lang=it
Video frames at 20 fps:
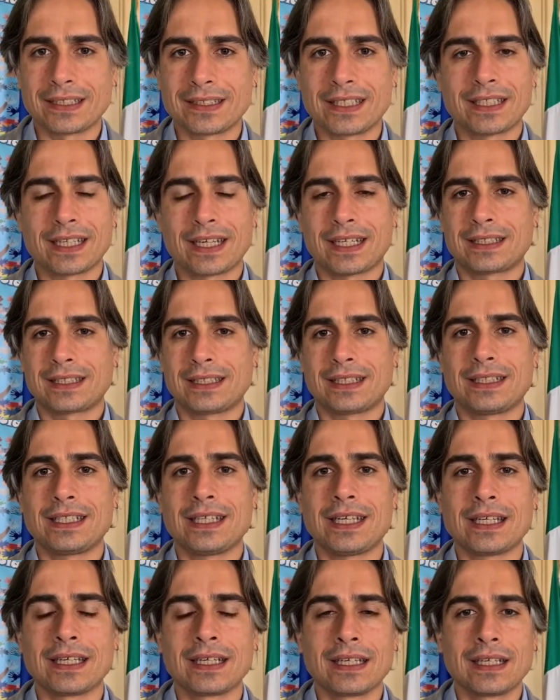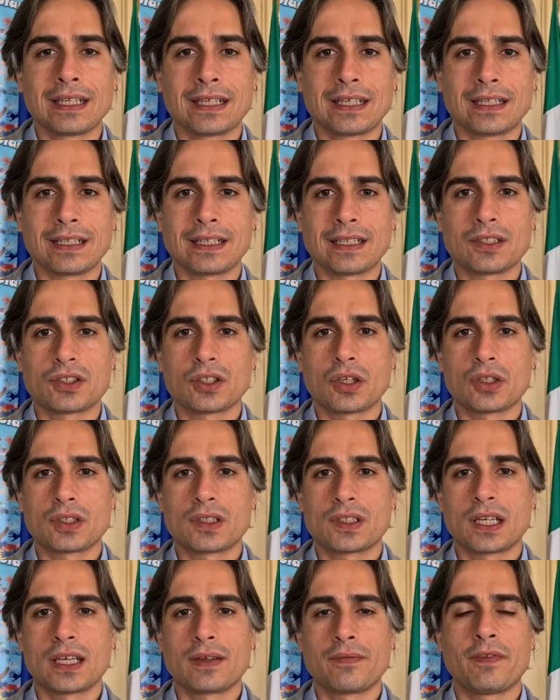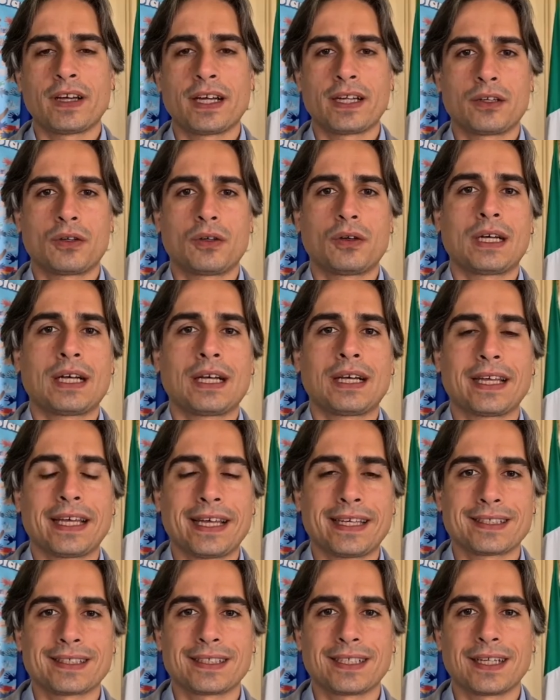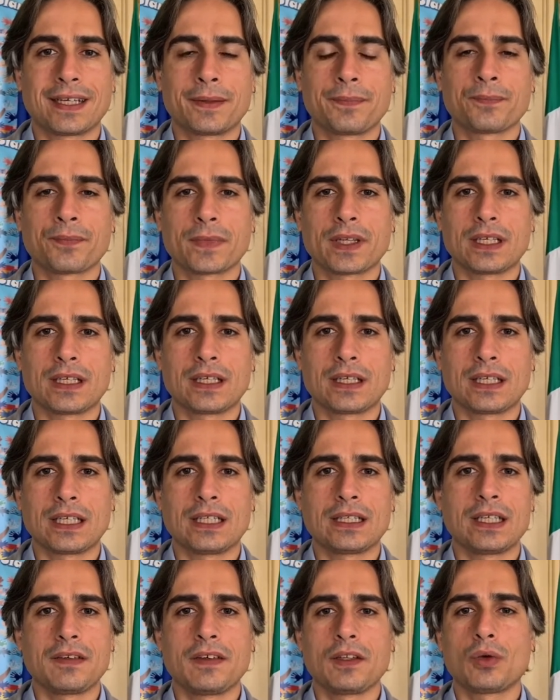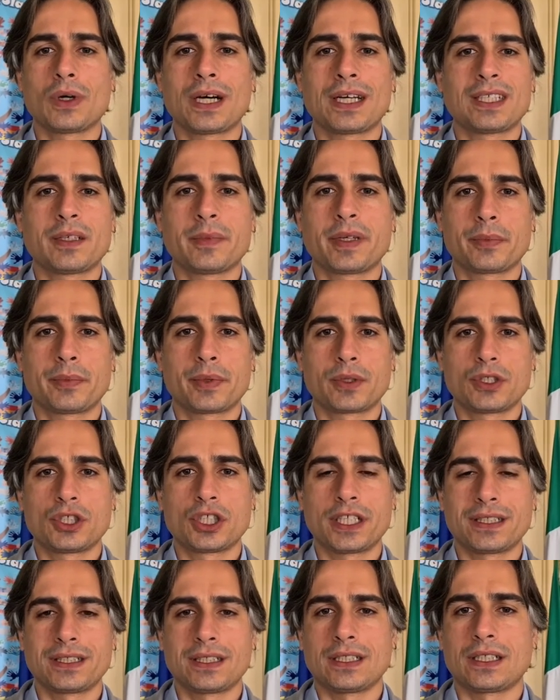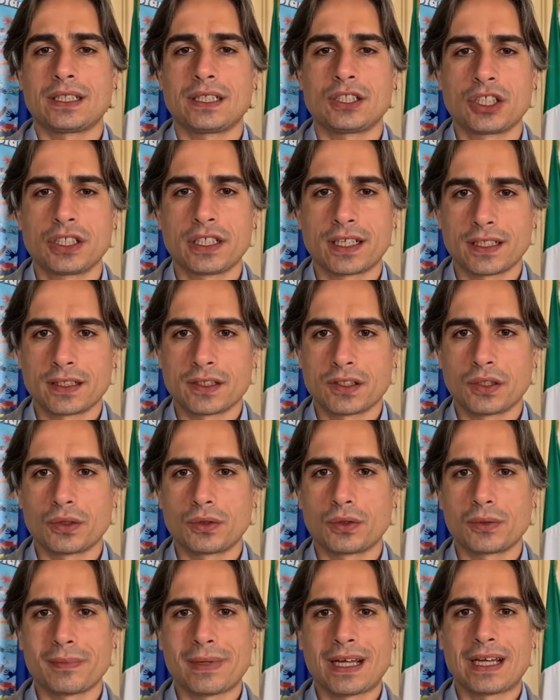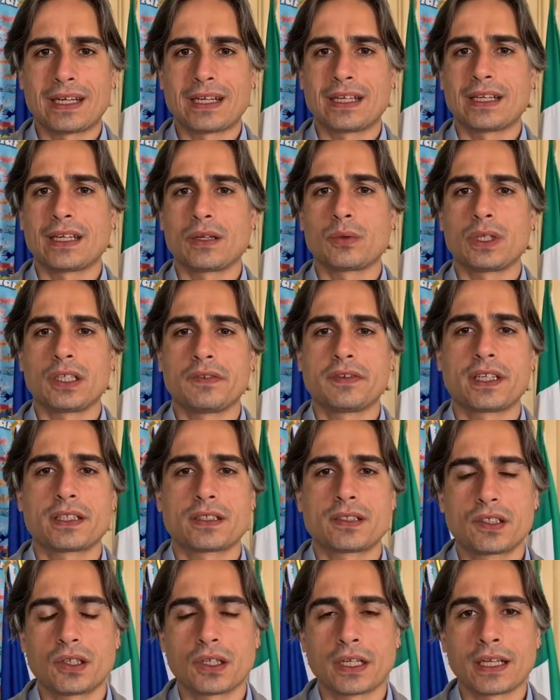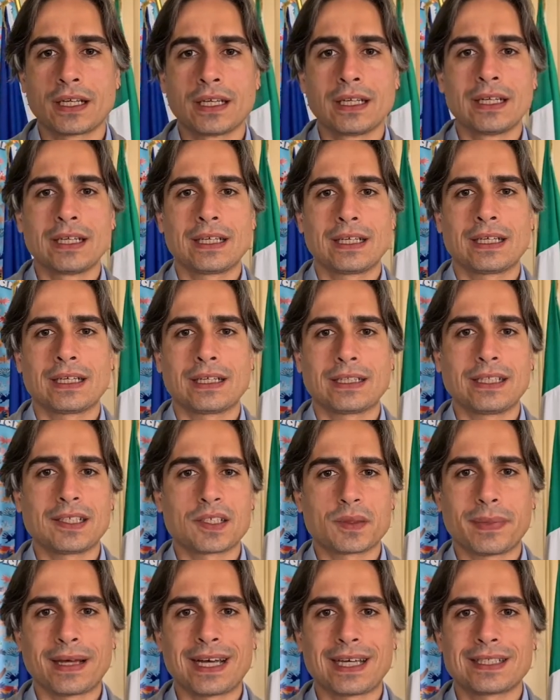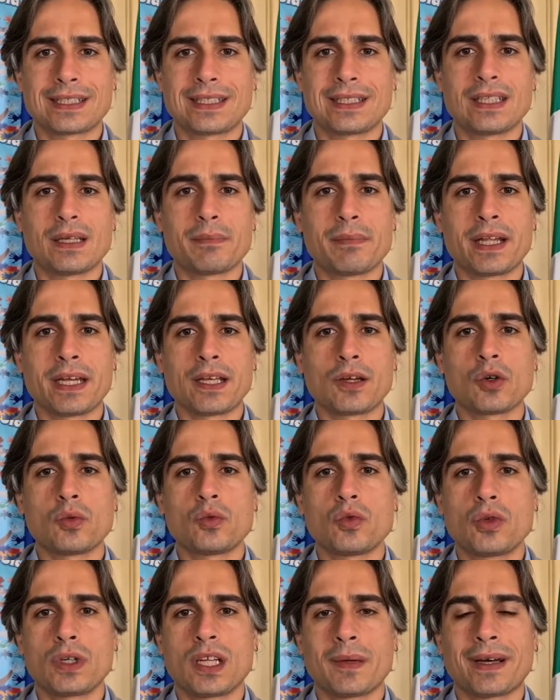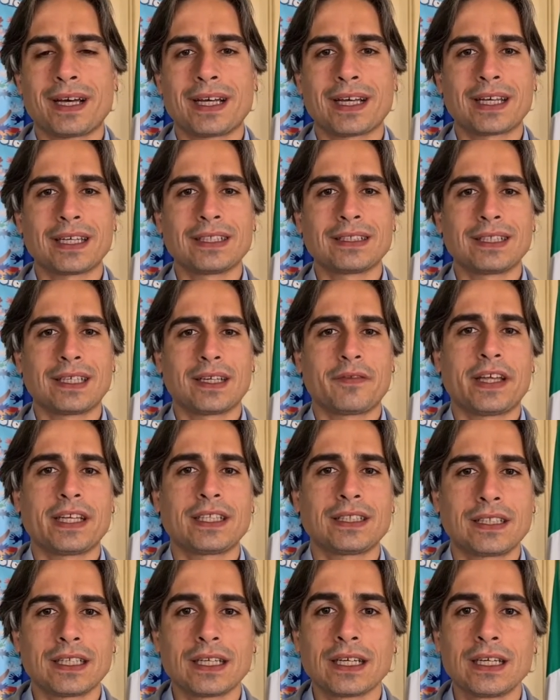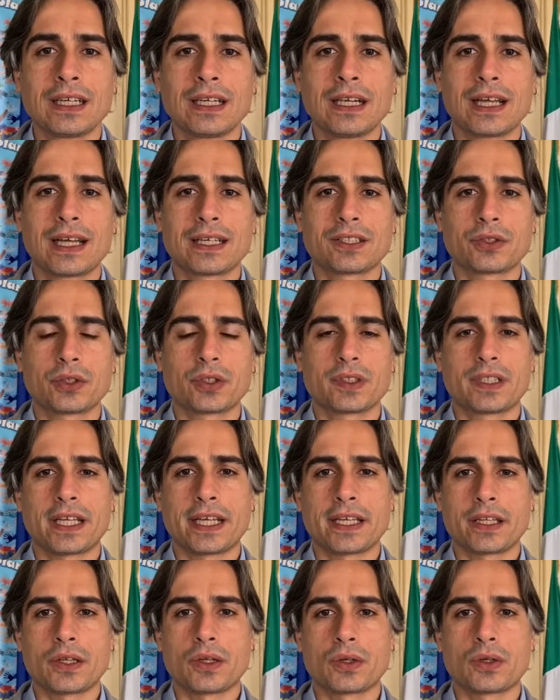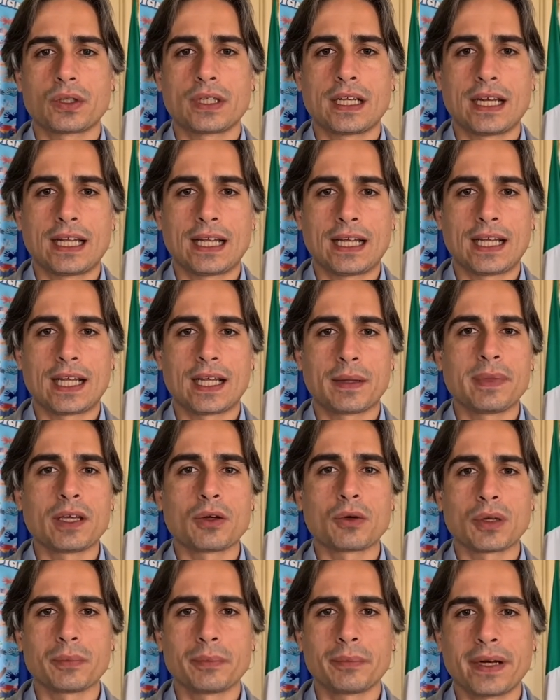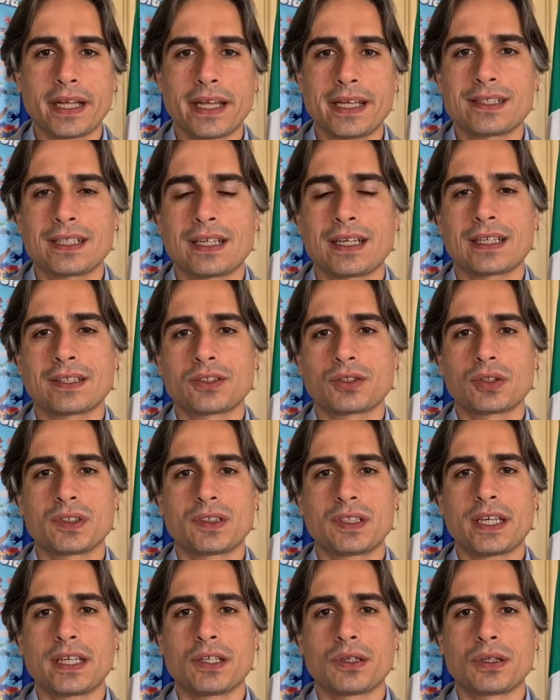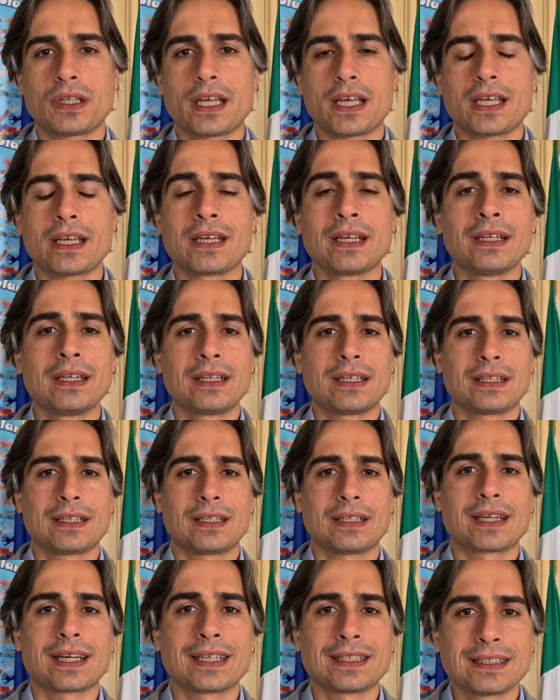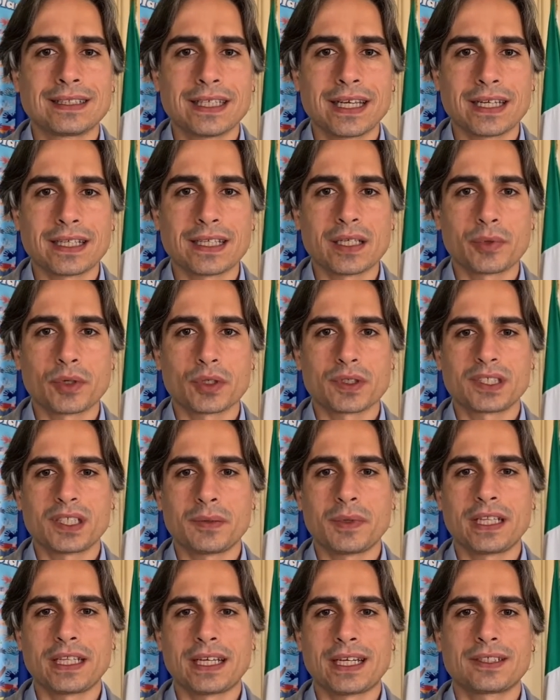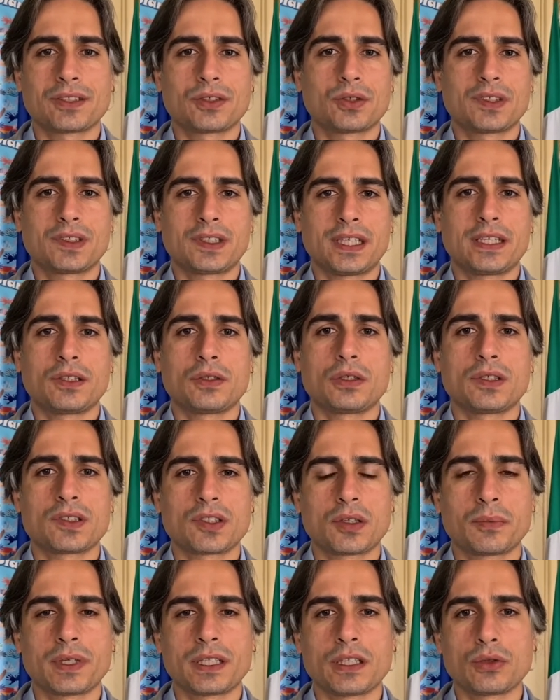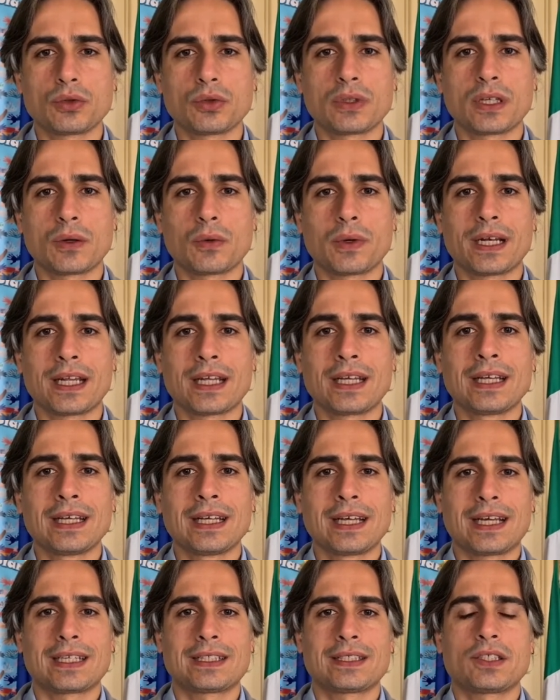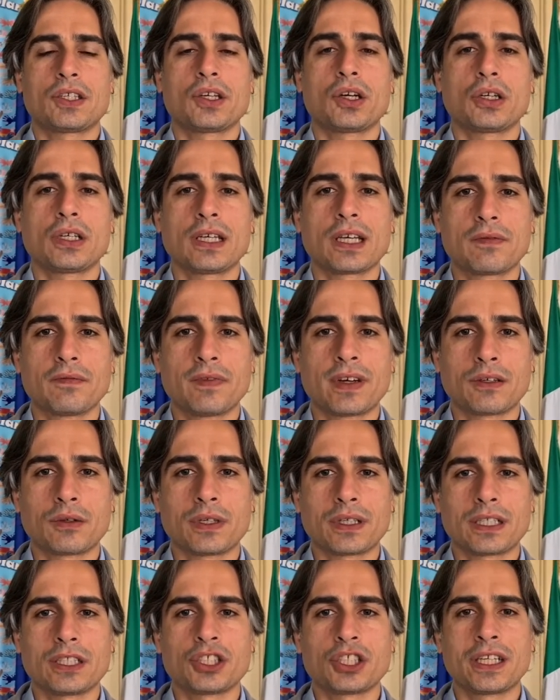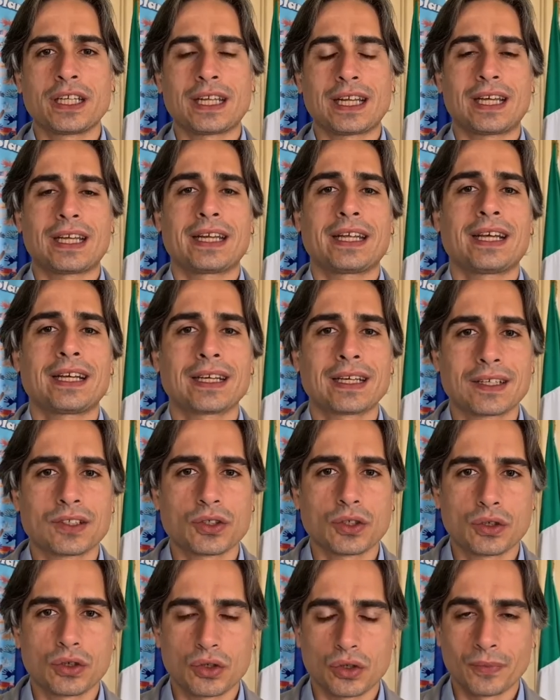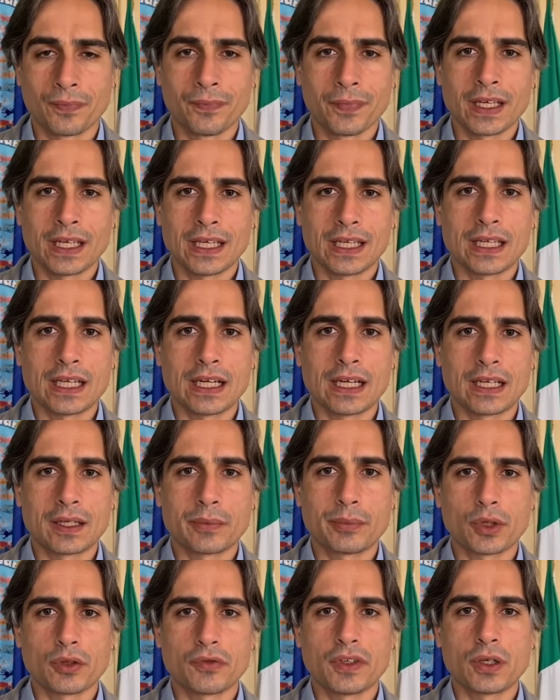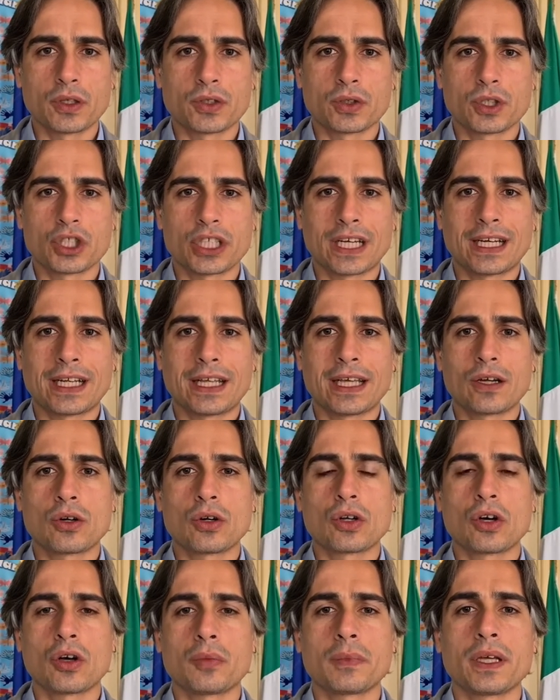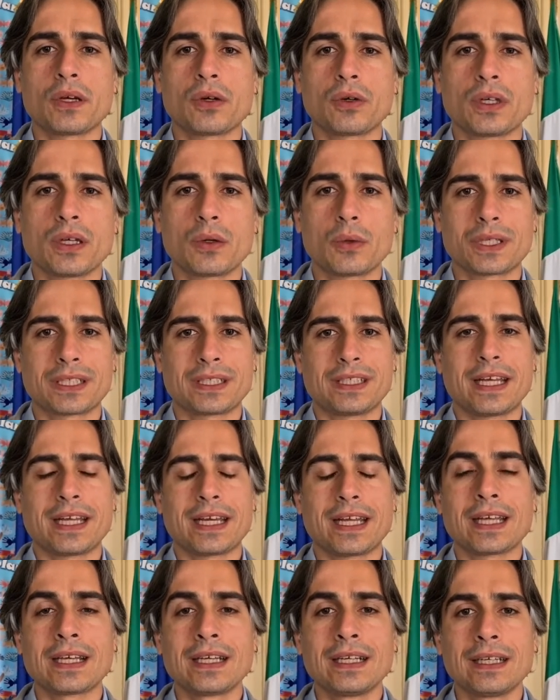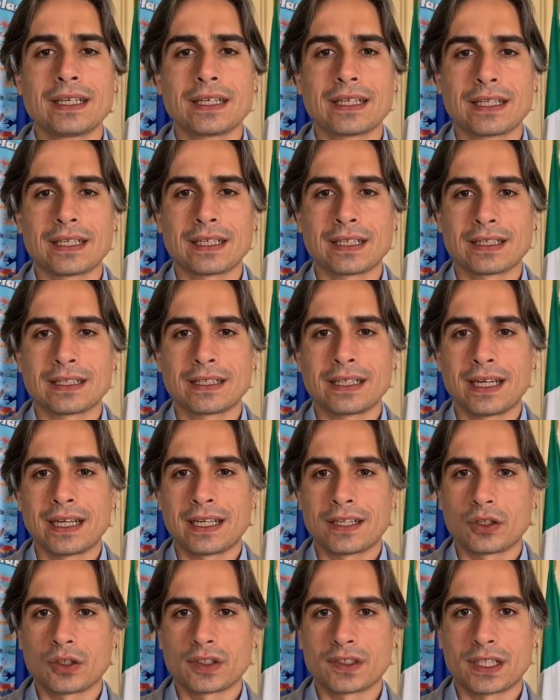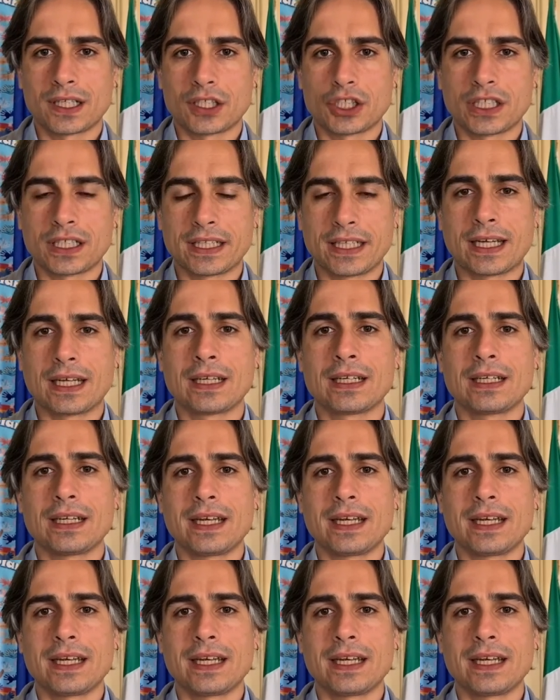Si tratta di eh, risorse che vanno a essere eh, individuate per progetti di rigenerazione urbana, riqualificazione eh, di spazi, di beni comuni, ma anche interventi a sostegno della microimpresa, a sostegno dei eh, cantieri di prossimità, a sostegno insomma, di tutte quelle azioni che vanno a rigenerare anche sotto il profilo sociale e economico i quartieri della nostra città.